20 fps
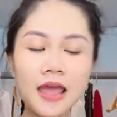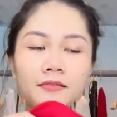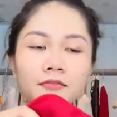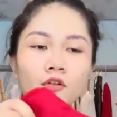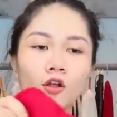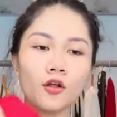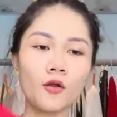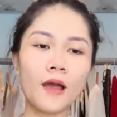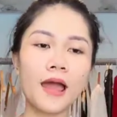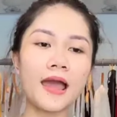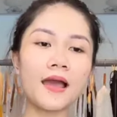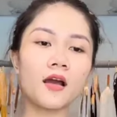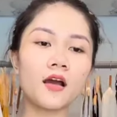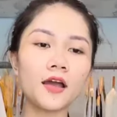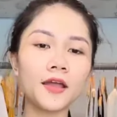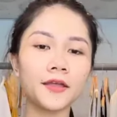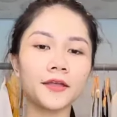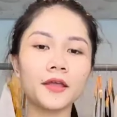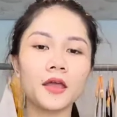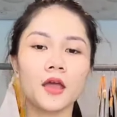chân hết rồi
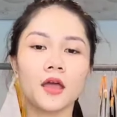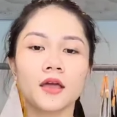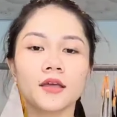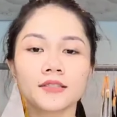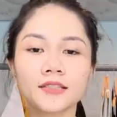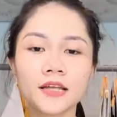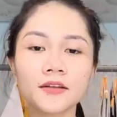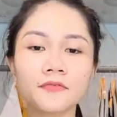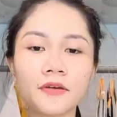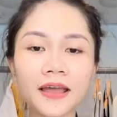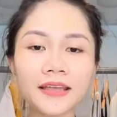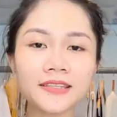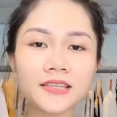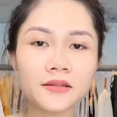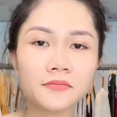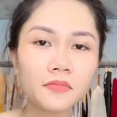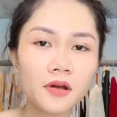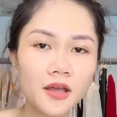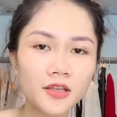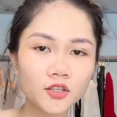Hoa ơi
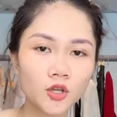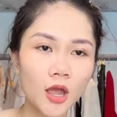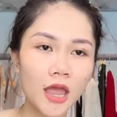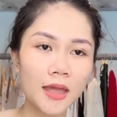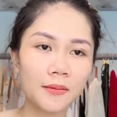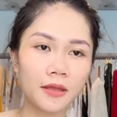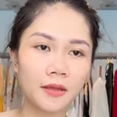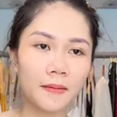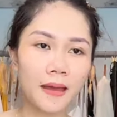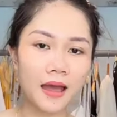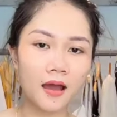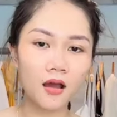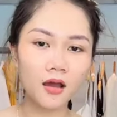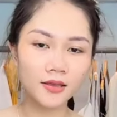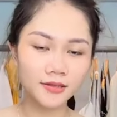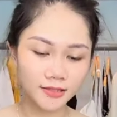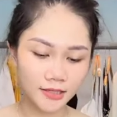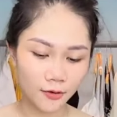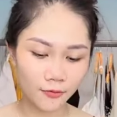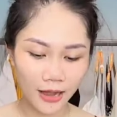chân váy 90 cho em ấy
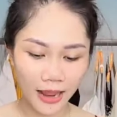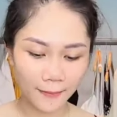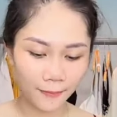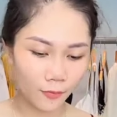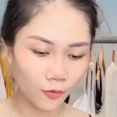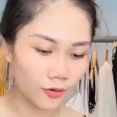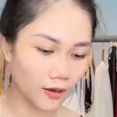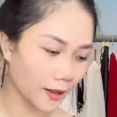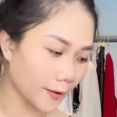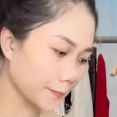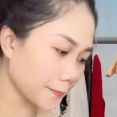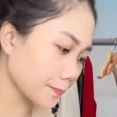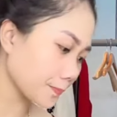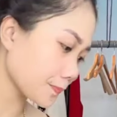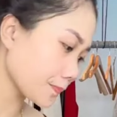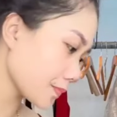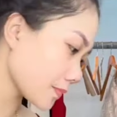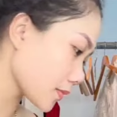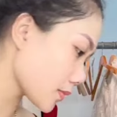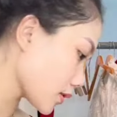bà ơi siêu đẹp luôn nè